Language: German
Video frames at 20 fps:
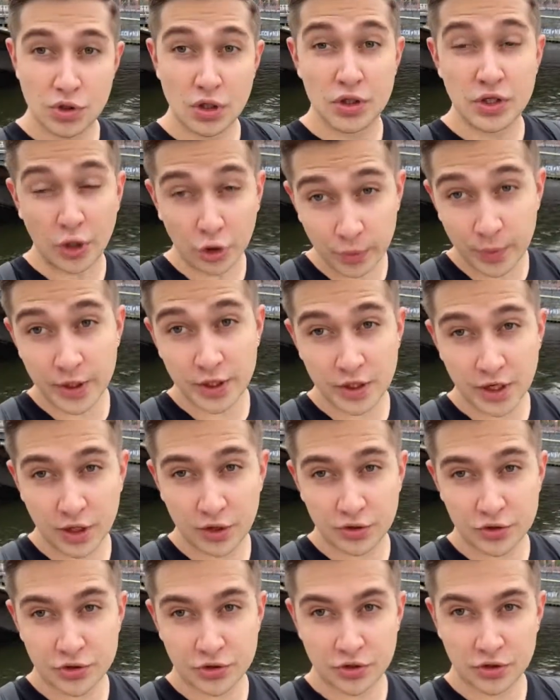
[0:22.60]
Darüber
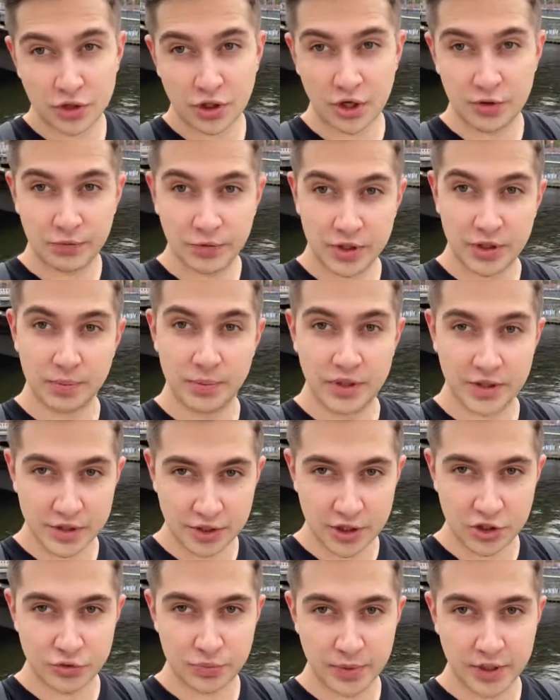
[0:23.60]
hinaus können wir die
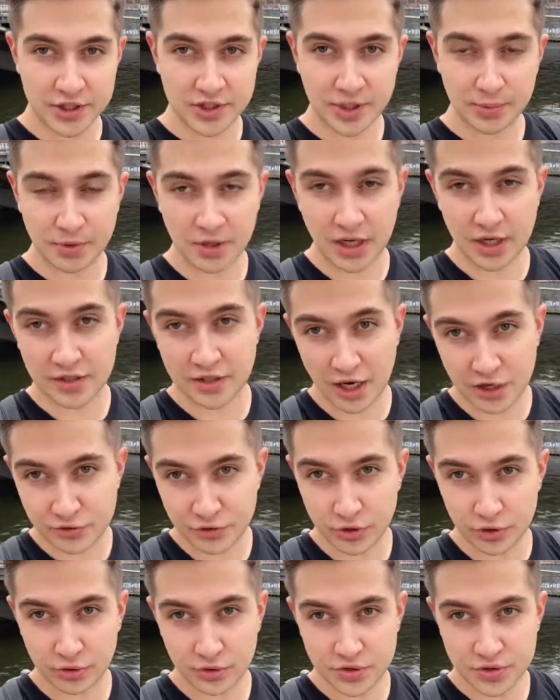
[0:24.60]
Medienaufmerksamkeit
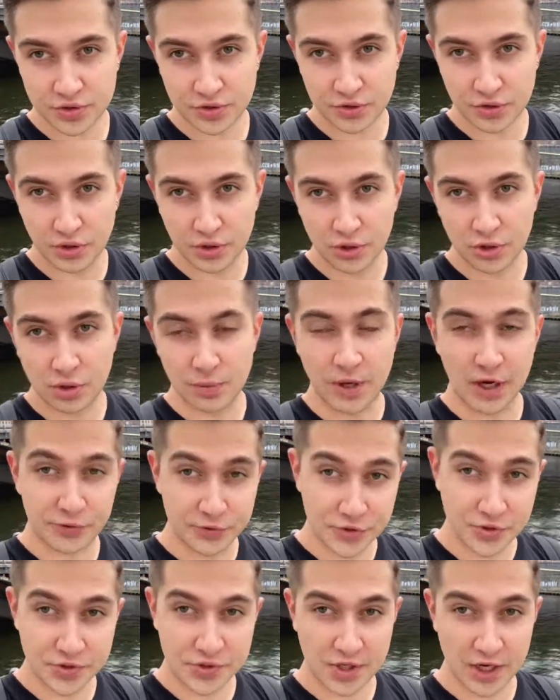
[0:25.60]
dafür nutzen, um
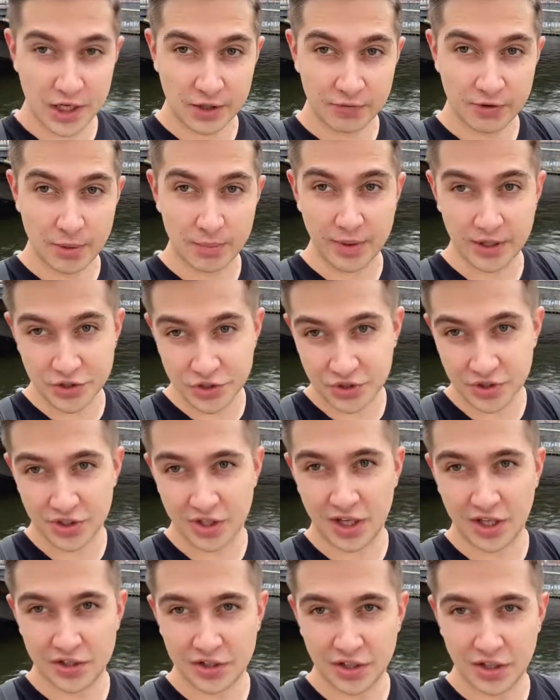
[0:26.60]
aufzuzeigen, wie wir Menschen in
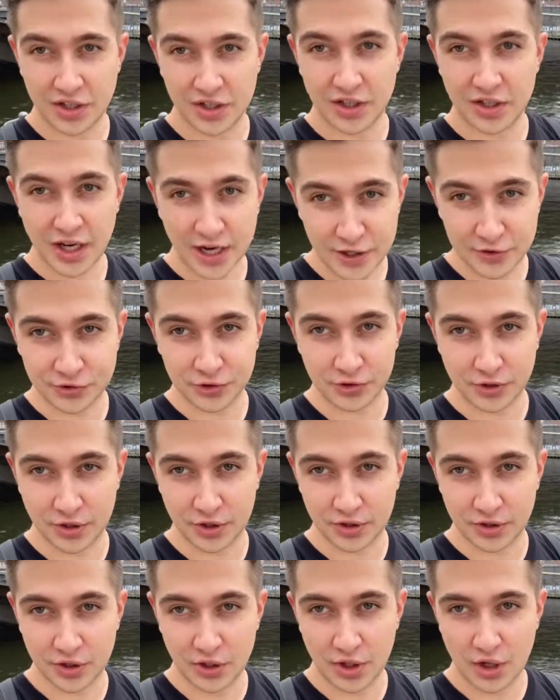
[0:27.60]
anderen Ländern helfen
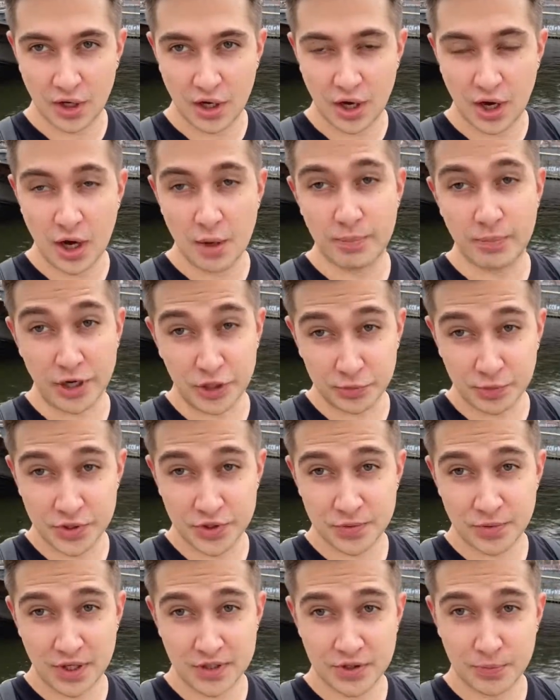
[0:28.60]
können.
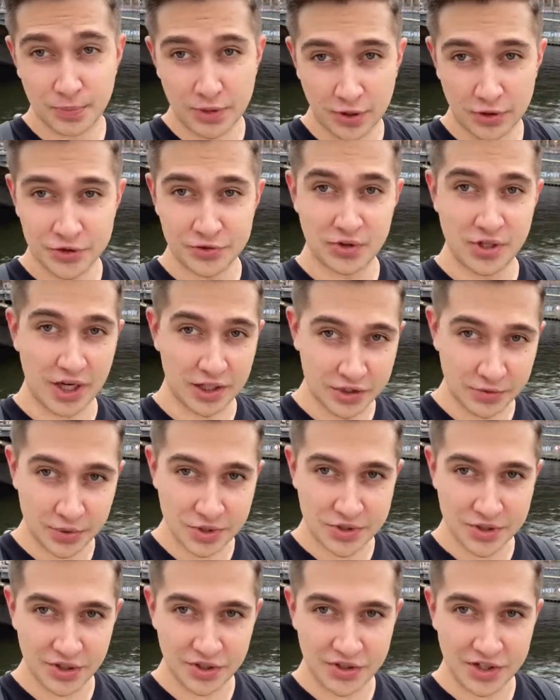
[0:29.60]
Beispielsweise Posts von
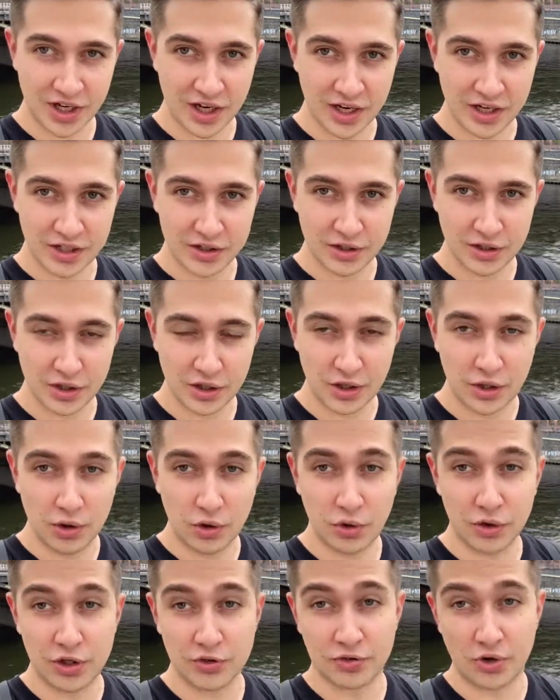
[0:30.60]
Aktivistinnen teilen
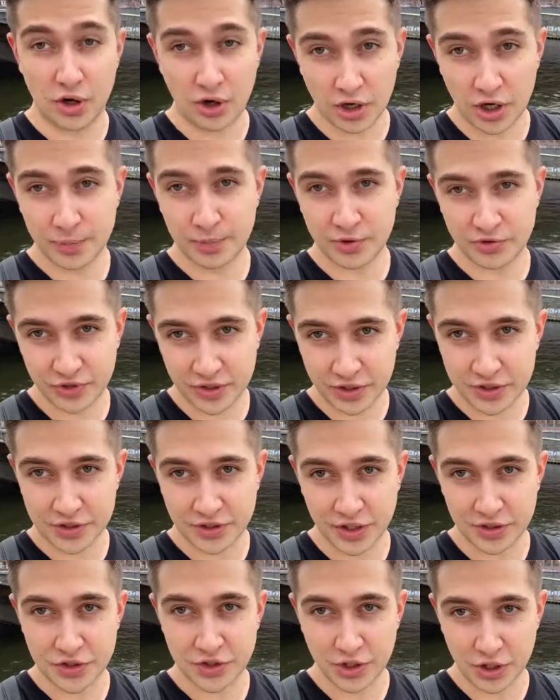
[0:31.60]
oder vor Ort befindlichen
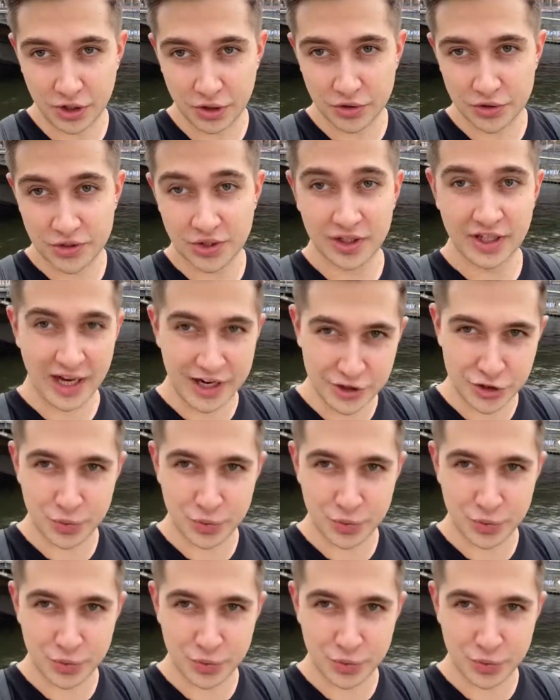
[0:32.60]
NGOs Geld